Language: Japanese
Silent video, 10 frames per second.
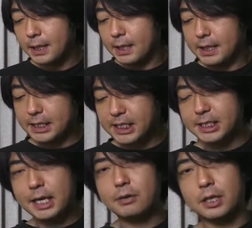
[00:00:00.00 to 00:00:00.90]
いや
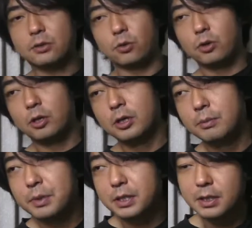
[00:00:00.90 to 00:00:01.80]
違うなと。
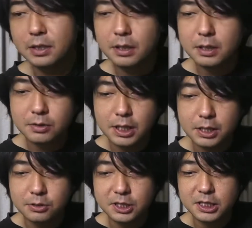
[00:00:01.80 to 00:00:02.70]
まあ、いくら
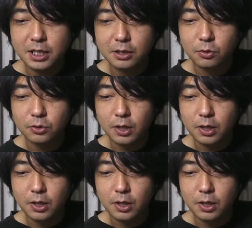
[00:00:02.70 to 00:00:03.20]
理不尽なこ